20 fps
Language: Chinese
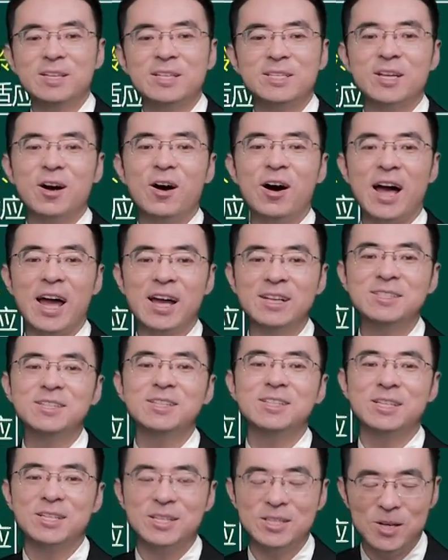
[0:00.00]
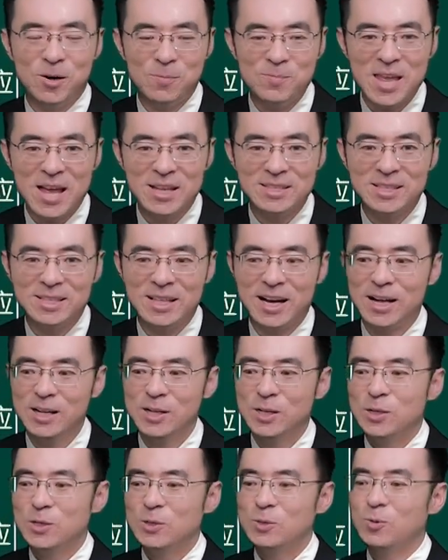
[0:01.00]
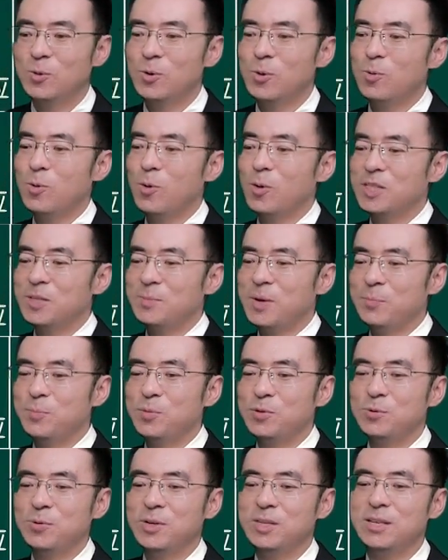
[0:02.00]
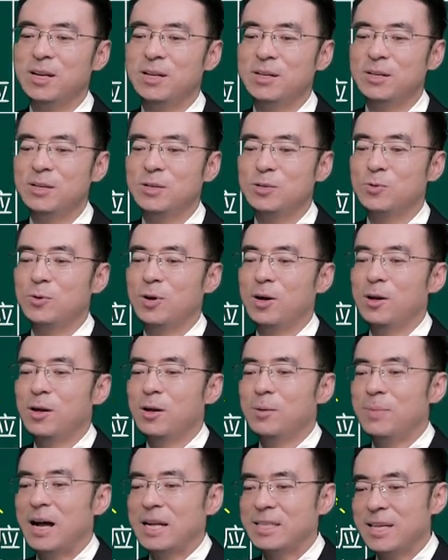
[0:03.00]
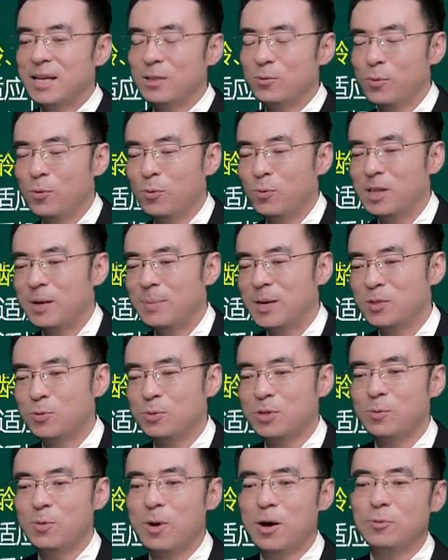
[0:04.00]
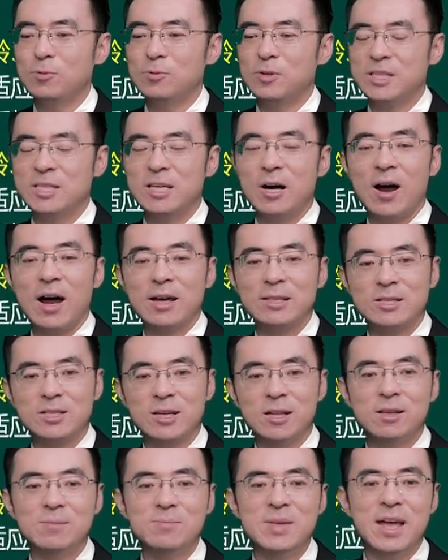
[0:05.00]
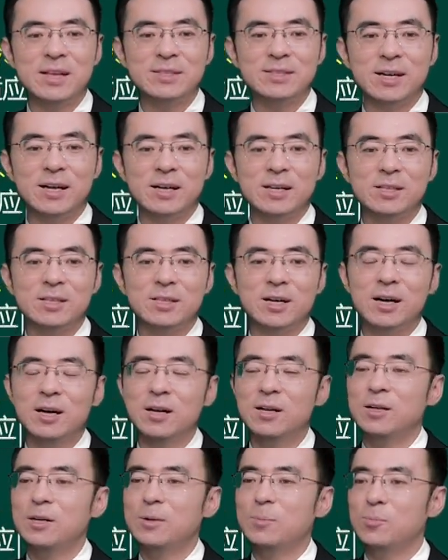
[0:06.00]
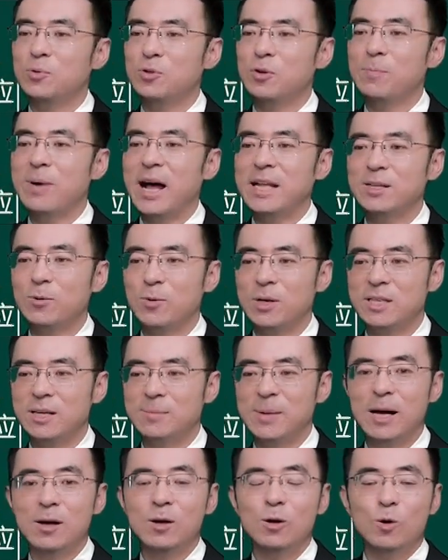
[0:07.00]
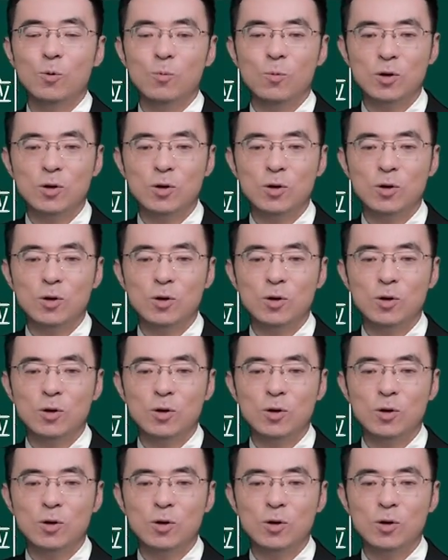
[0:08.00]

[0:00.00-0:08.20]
小孩子也是要面子的，如果我这边不追认，说把钱退回来，把手机还回去，小孩子伤了面子，得不就八千块钱吗？